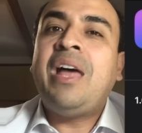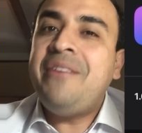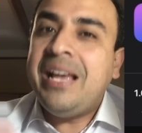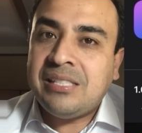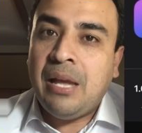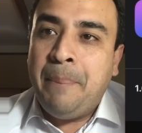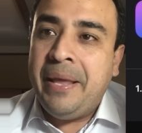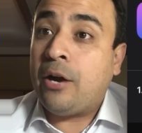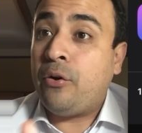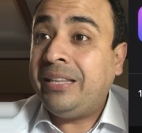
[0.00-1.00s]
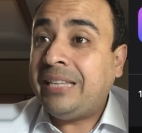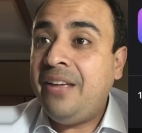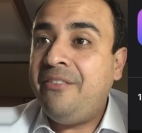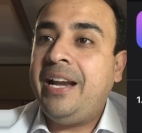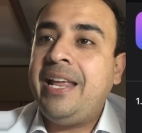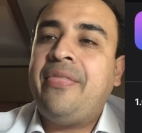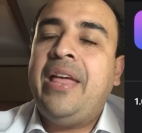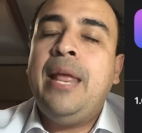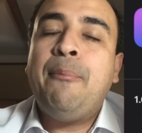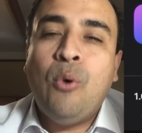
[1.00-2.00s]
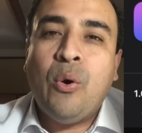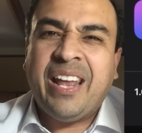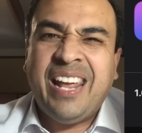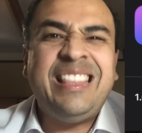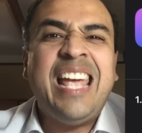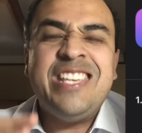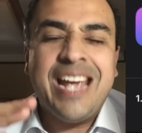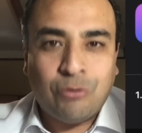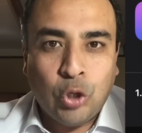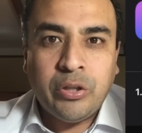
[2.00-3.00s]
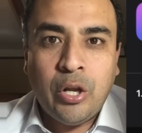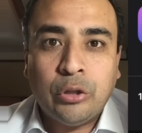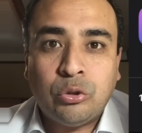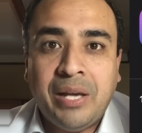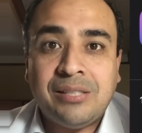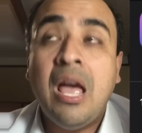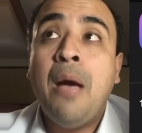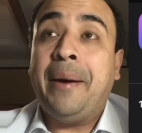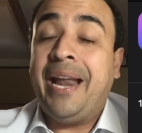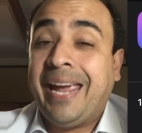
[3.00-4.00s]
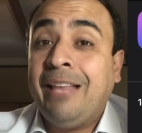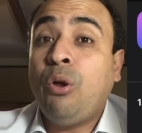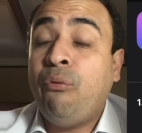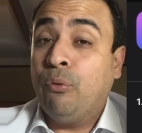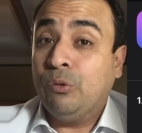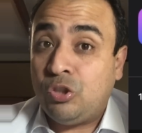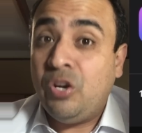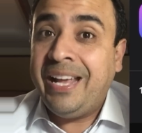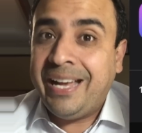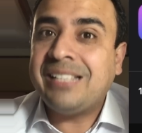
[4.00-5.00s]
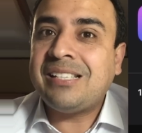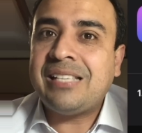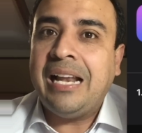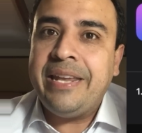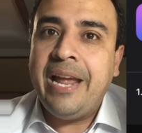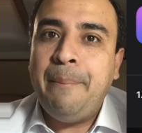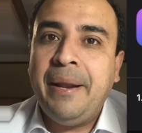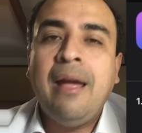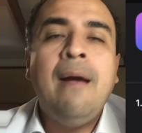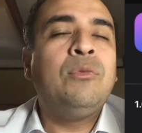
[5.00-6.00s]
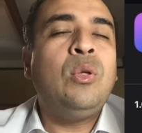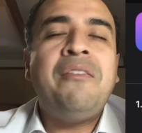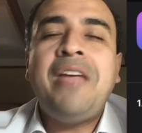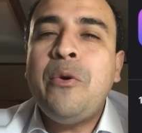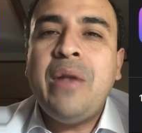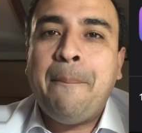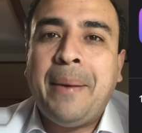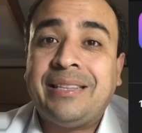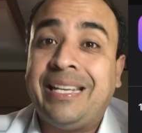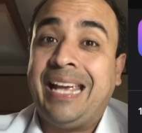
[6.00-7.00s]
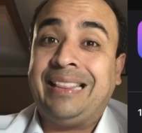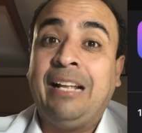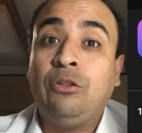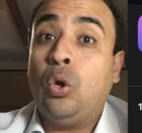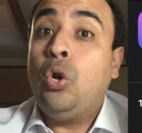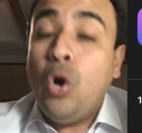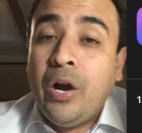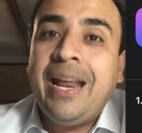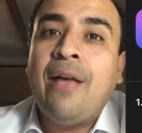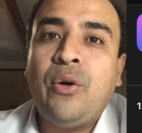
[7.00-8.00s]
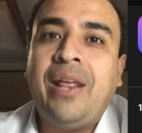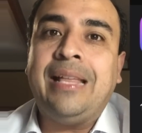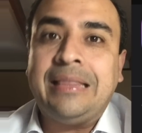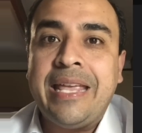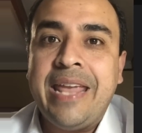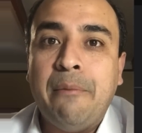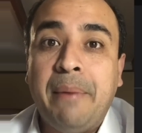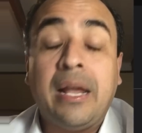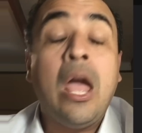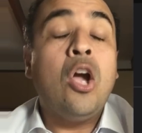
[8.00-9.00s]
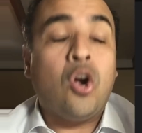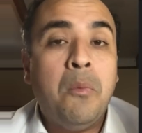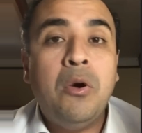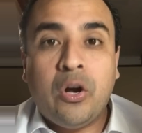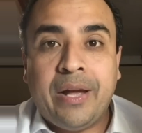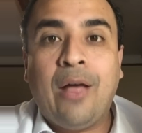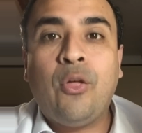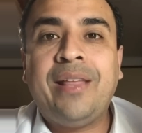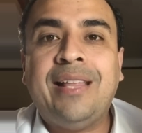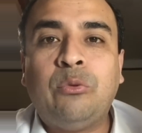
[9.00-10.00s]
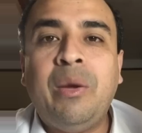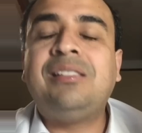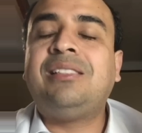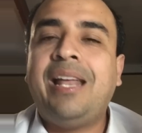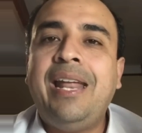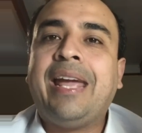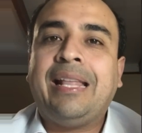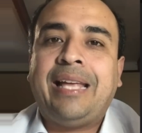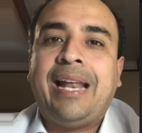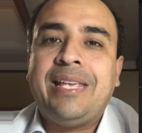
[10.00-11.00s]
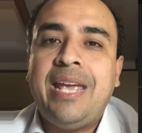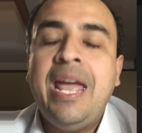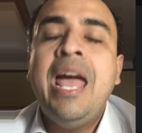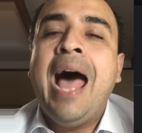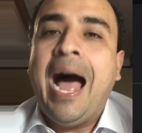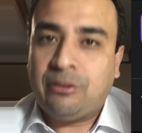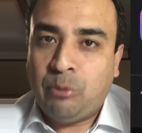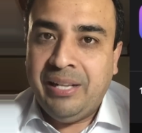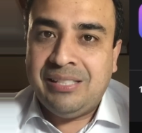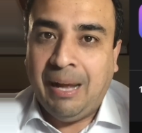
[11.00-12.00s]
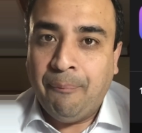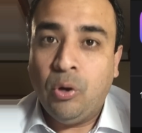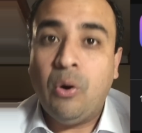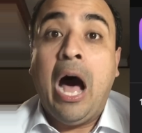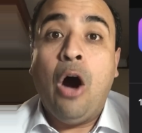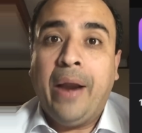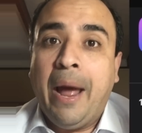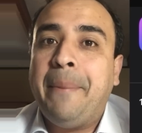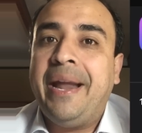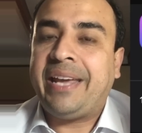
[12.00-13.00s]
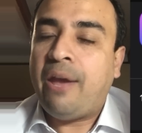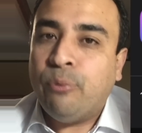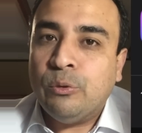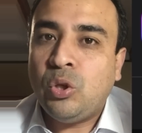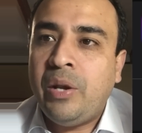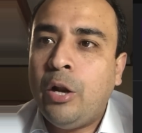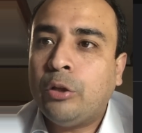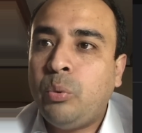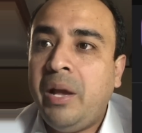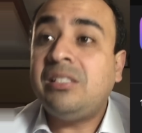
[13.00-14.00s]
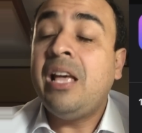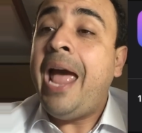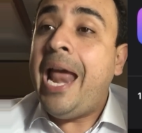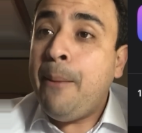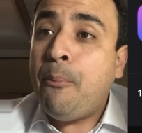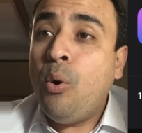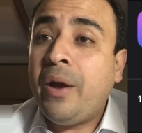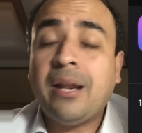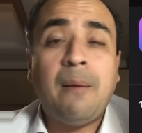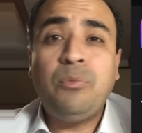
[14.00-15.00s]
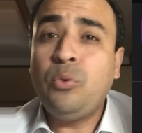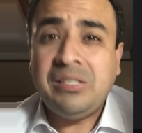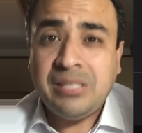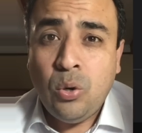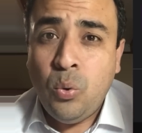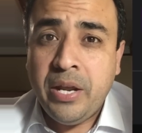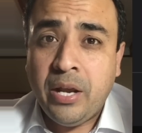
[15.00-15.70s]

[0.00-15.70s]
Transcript: todavía se espera con esta librería de hooker este inyector de los tweaks para que estos funcionen gracias al jailbreak, todavía hay una parte que tanto los creadores de este jailbreak como los creadores de tweaks tienen que estar allí actualizando. Ahora, para que funcionen los tweaks, el Hooker no es el